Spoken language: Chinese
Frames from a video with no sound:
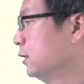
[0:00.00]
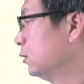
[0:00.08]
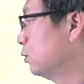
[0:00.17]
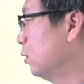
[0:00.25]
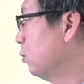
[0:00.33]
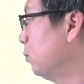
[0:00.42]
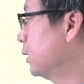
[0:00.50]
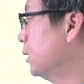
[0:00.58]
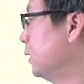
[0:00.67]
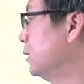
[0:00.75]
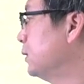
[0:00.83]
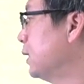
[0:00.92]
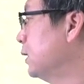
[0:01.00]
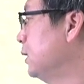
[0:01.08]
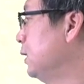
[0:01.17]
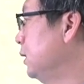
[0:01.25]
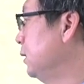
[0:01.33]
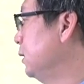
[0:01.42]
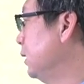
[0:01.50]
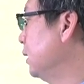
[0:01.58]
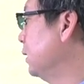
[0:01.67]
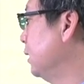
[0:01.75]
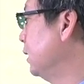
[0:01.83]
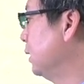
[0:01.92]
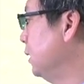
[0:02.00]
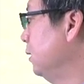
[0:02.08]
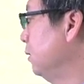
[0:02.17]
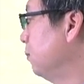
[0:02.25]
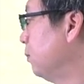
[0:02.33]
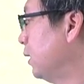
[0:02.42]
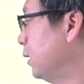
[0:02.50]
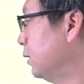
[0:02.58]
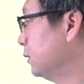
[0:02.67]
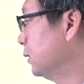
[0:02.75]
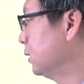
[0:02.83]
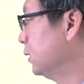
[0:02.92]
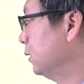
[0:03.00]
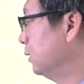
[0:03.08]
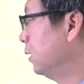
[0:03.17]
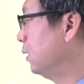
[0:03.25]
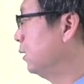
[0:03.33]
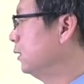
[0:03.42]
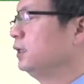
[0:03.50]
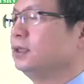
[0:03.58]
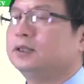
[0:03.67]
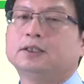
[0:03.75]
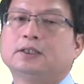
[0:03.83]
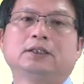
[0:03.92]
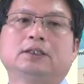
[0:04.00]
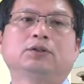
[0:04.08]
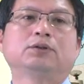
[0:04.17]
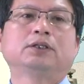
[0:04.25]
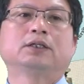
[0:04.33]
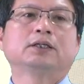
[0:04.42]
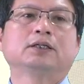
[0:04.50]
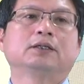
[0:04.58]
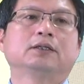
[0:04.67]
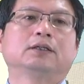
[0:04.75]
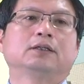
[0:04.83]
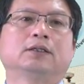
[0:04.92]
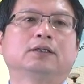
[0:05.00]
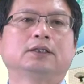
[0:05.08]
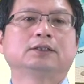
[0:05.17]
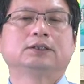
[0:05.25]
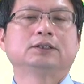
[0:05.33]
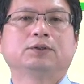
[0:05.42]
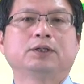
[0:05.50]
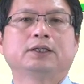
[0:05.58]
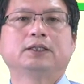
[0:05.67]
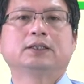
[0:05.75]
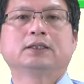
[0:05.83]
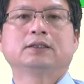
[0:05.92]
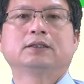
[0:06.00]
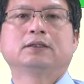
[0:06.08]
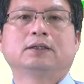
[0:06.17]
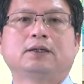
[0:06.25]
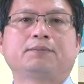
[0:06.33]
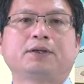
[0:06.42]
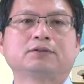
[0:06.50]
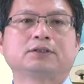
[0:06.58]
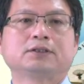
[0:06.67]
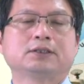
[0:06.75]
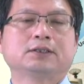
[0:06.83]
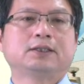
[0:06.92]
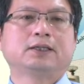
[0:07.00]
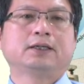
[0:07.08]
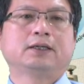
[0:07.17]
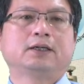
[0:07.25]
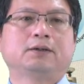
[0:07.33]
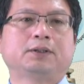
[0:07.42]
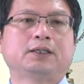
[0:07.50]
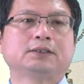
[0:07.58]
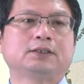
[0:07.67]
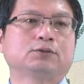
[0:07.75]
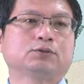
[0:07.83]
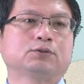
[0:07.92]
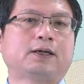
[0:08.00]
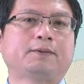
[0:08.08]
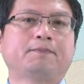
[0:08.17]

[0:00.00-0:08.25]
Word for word: 所以我们可以将一零零一把它这个啊用一个啊二进位的一个啊表示式呢啊把它写出来